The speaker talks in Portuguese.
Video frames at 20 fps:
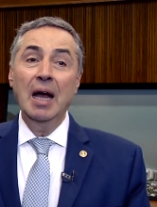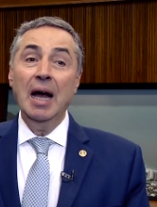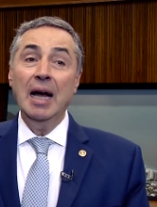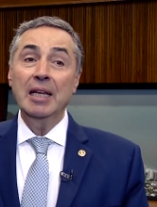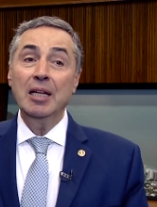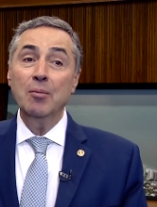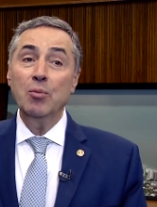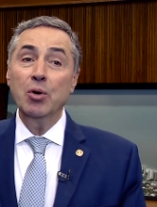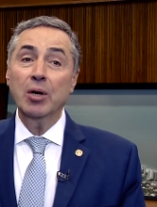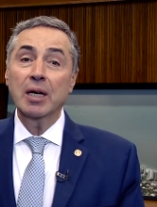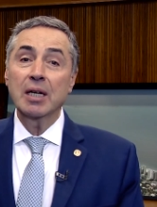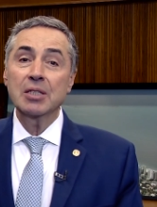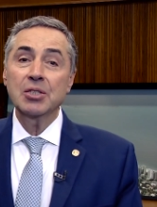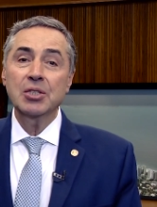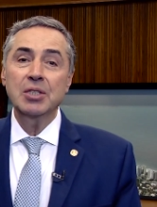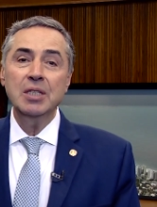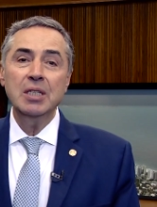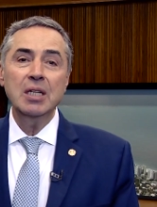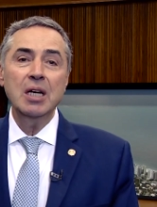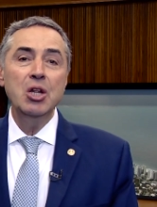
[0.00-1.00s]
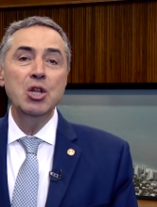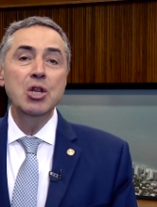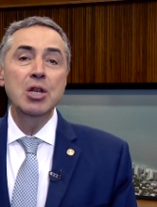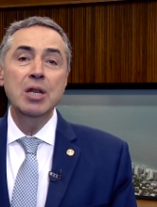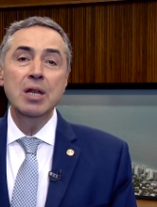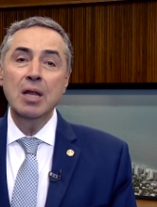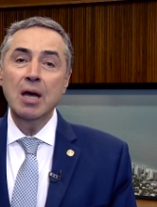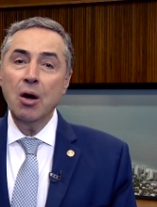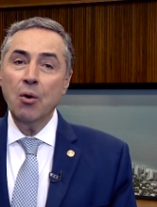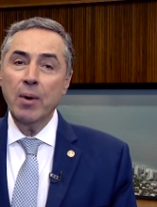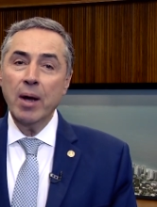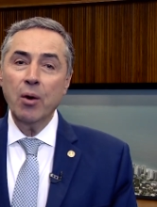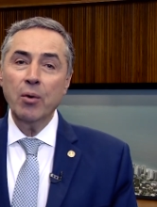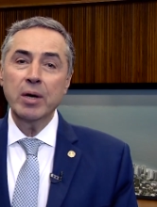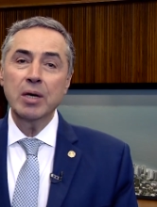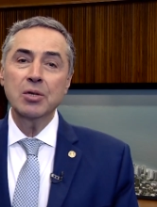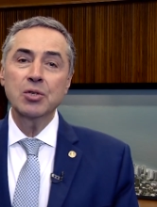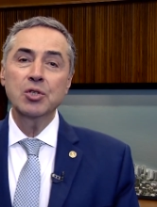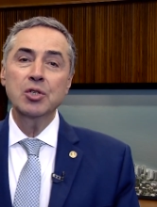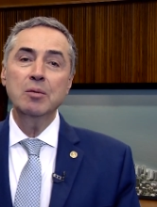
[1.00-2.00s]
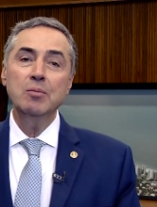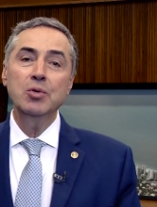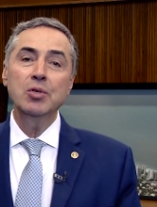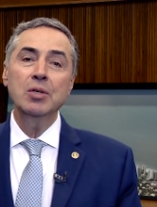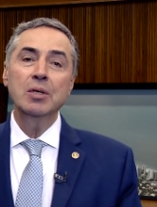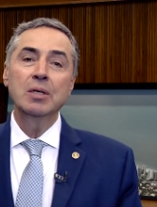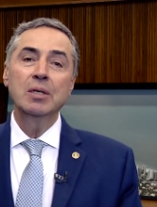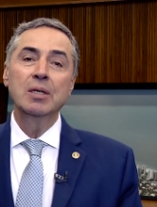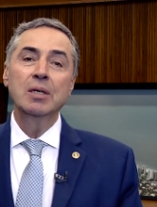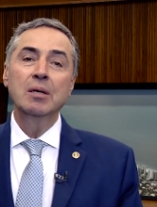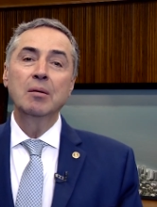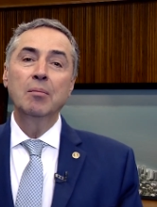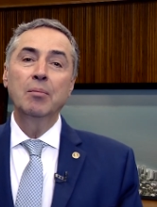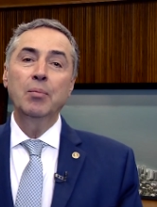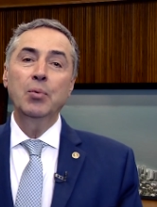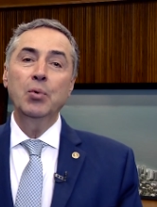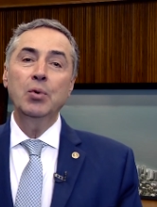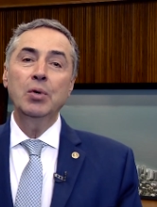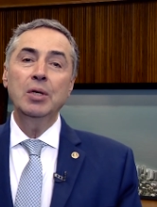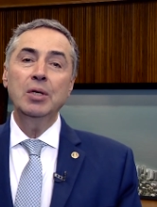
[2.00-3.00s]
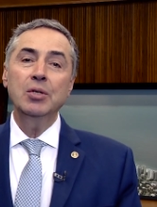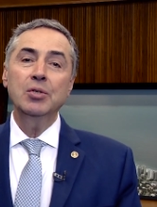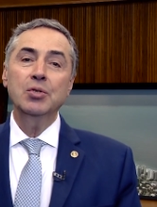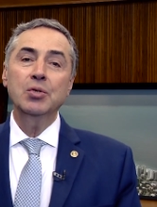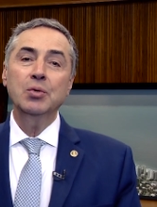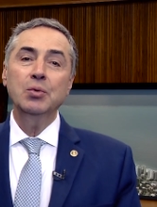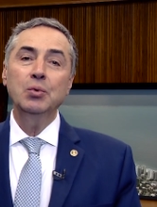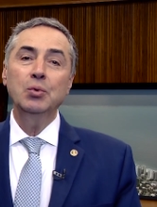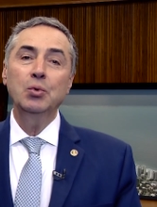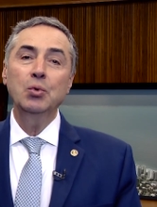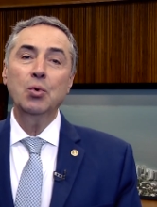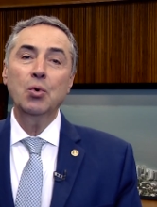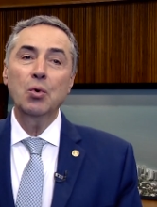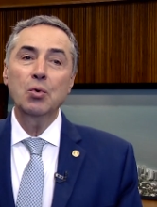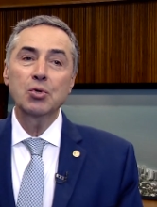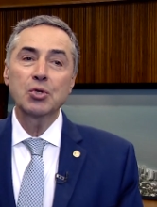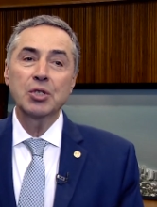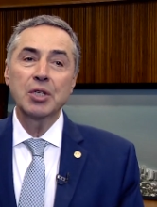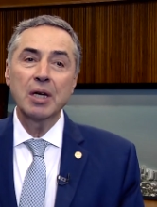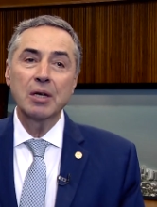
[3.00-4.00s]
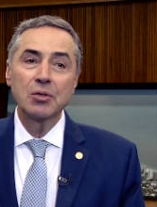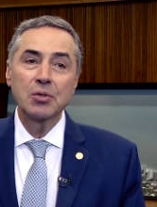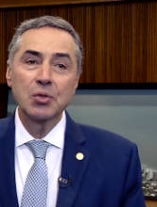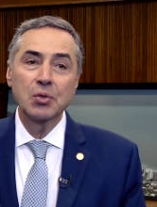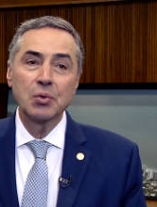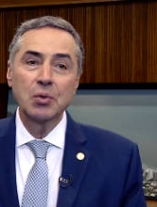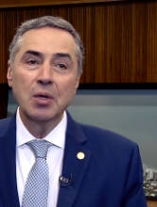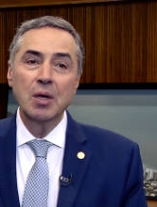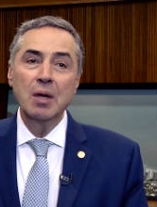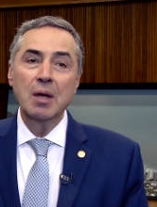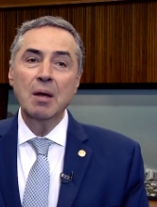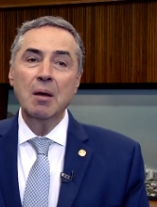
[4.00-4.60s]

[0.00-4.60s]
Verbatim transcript: A democracia não é o regime político do consenso,